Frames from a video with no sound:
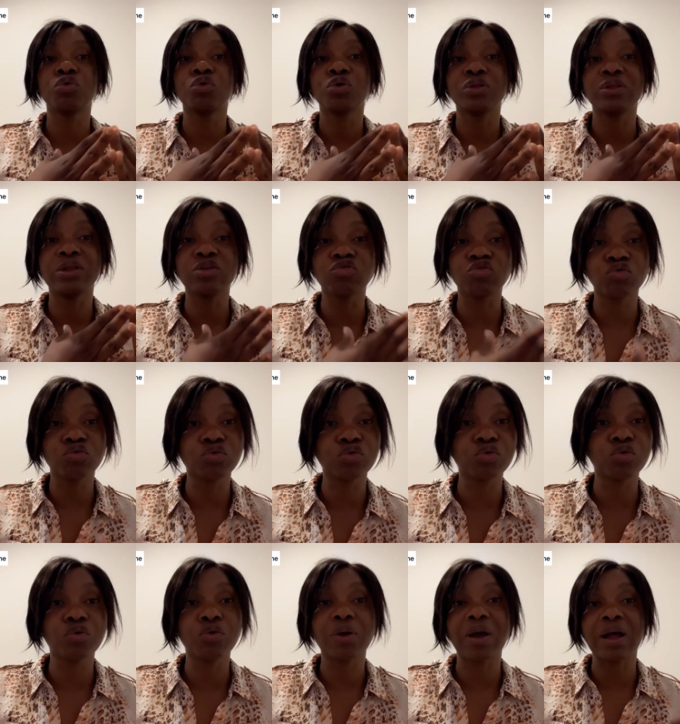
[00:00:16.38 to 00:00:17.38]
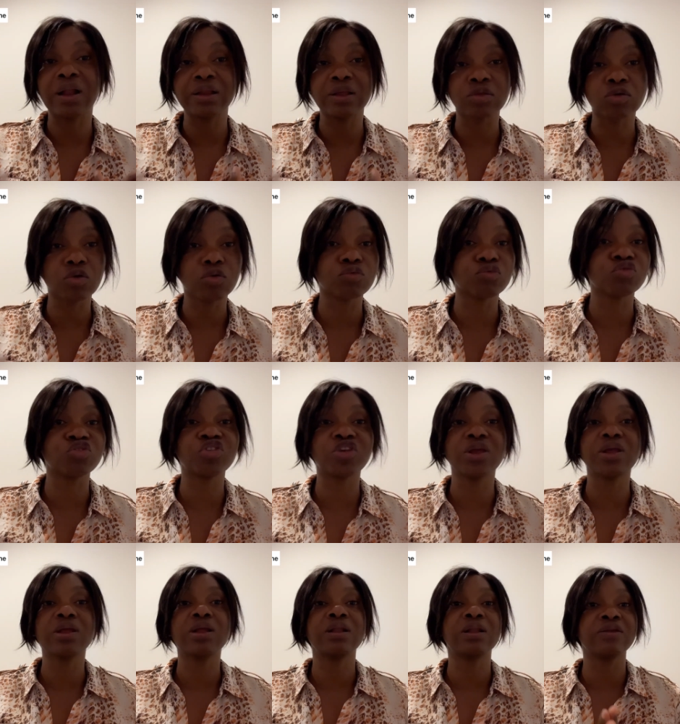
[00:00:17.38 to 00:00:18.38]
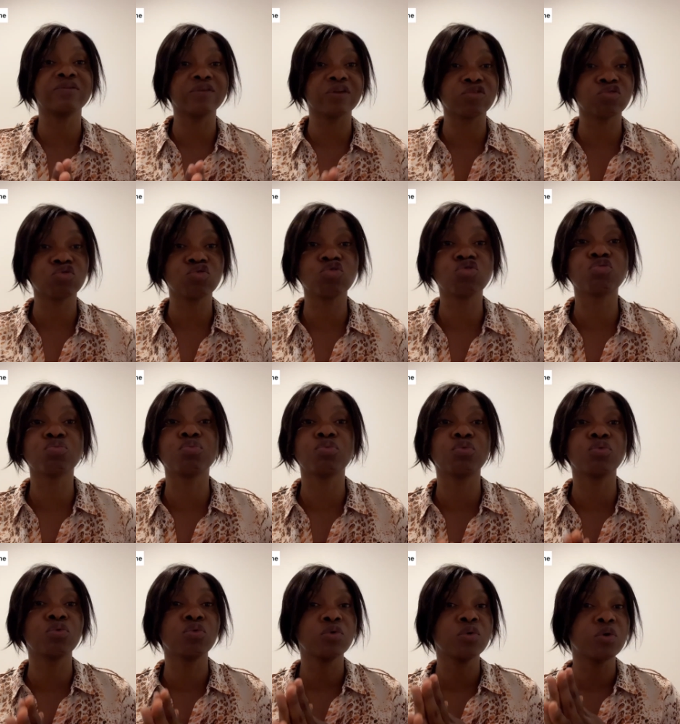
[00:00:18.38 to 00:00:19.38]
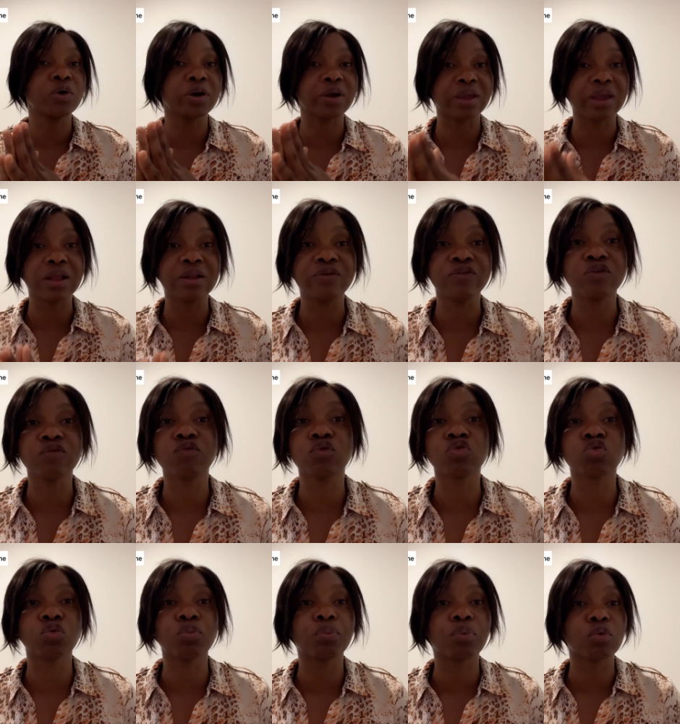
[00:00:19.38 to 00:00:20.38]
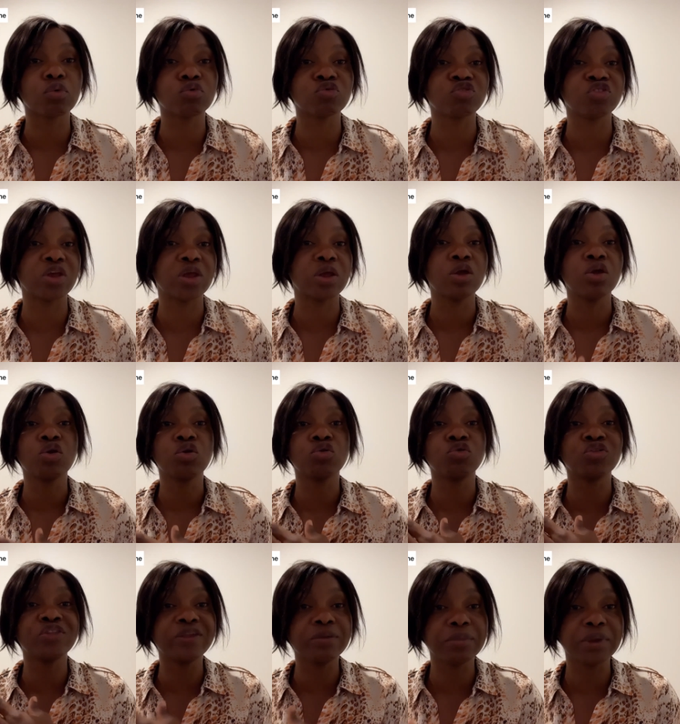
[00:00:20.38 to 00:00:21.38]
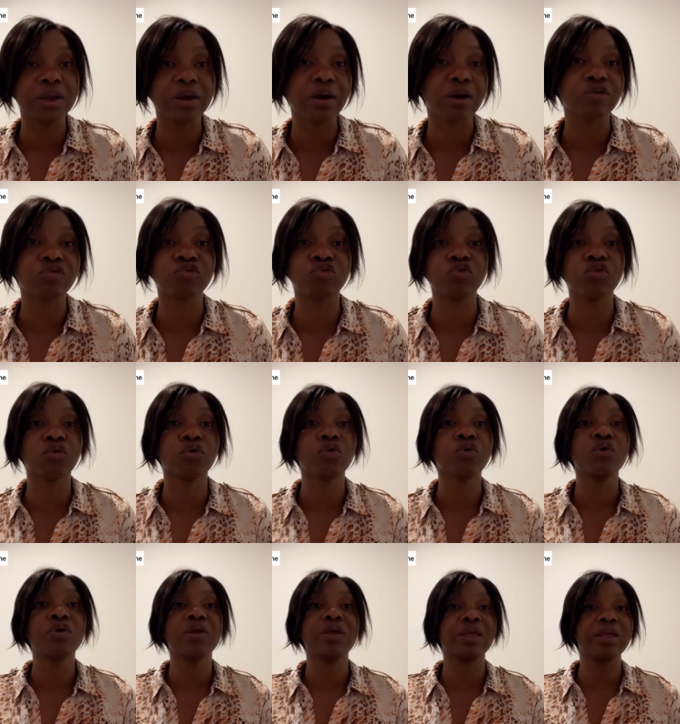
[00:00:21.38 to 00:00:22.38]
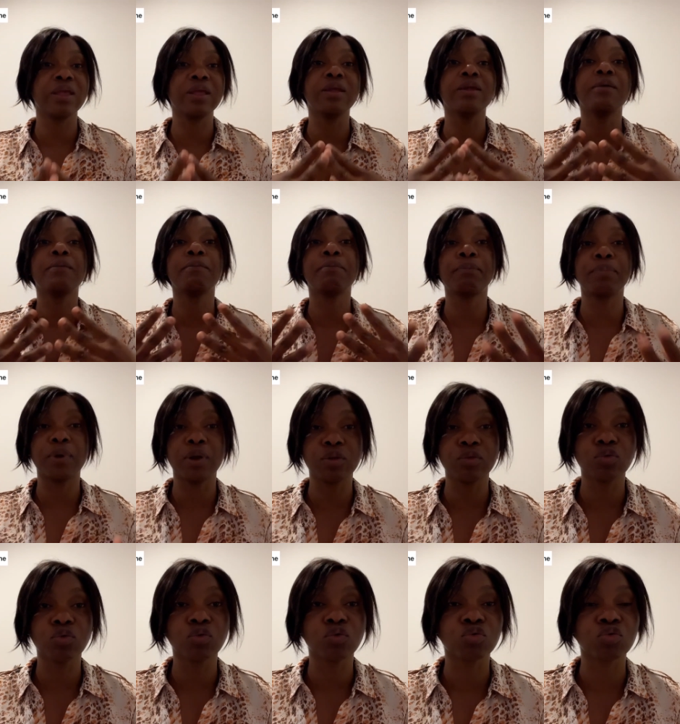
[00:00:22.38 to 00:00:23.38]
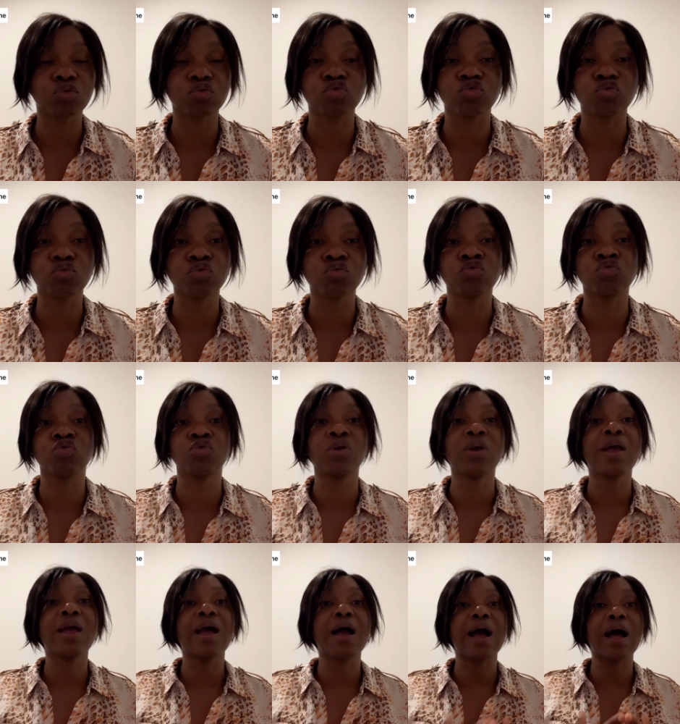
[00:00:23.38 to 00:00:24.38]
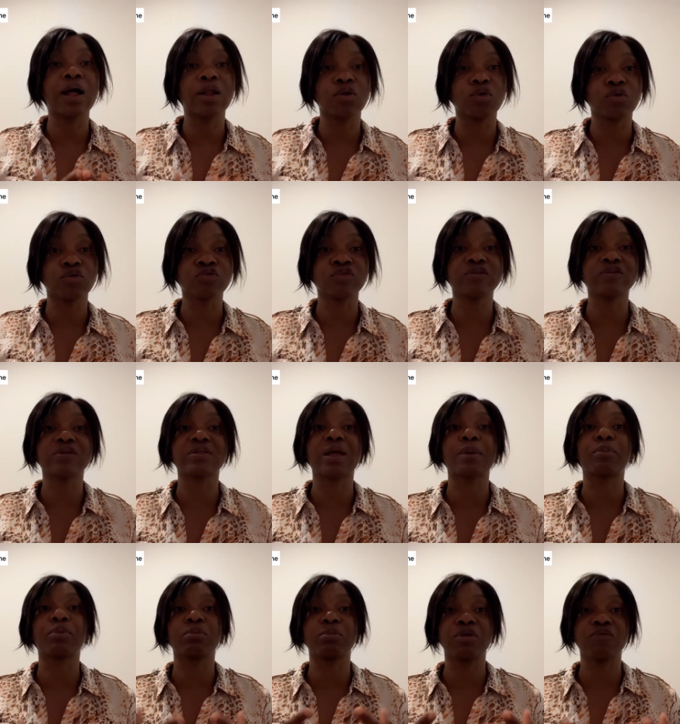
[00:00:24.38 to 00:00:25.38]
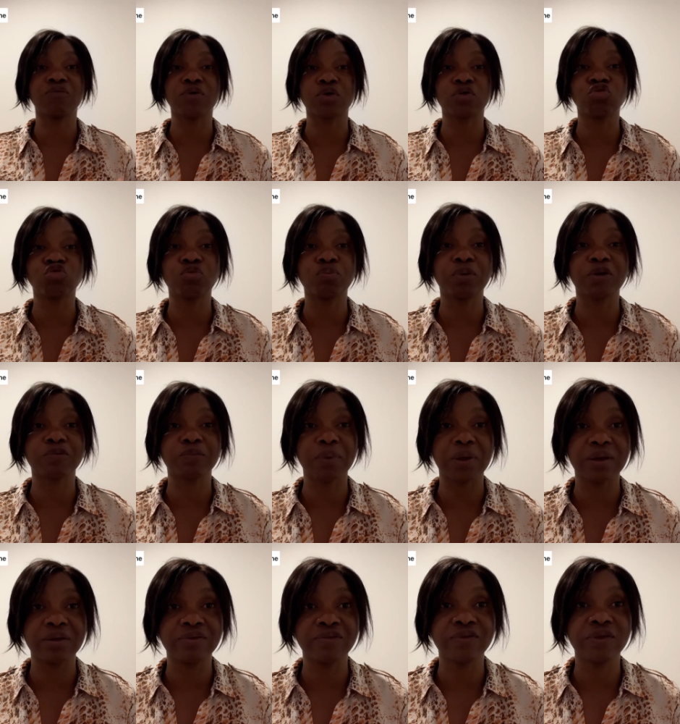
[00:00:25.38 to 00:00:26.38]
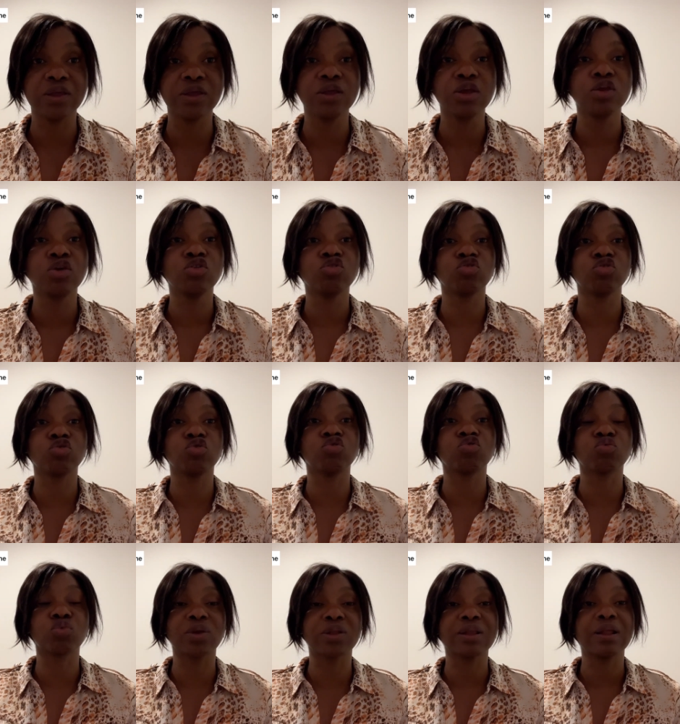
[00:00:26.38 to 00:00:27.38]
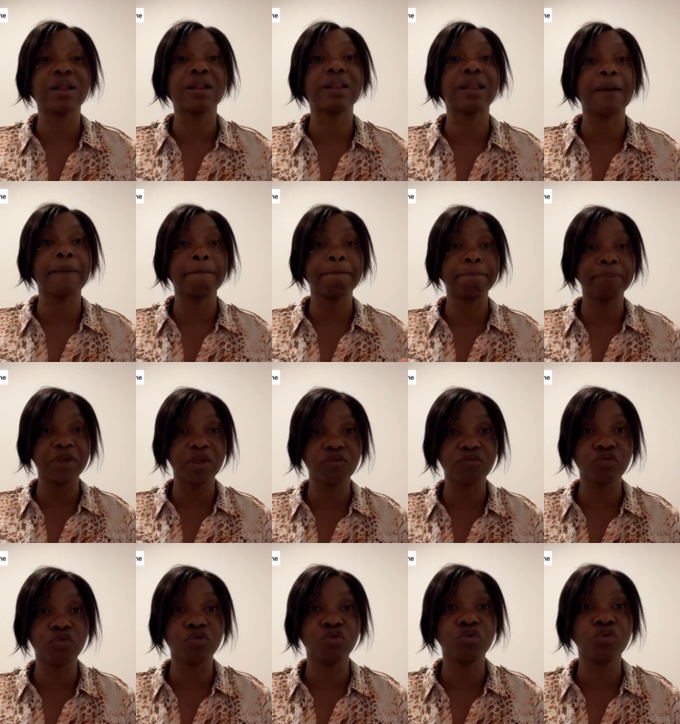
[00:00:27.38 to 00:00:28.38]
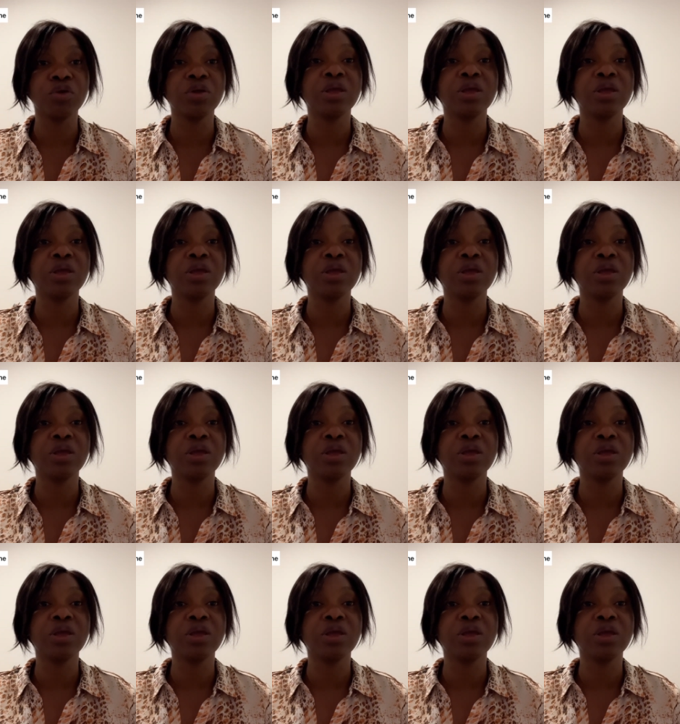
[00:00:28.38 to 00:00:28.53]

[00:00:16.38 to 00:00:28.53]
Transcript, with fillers: d'études à l'étranger, les astuces pour réaliser votre projet d'immigration et d'autres choses. Alors, si c'est ta première fois que tu passes par ici, je te souhaite la bienvenue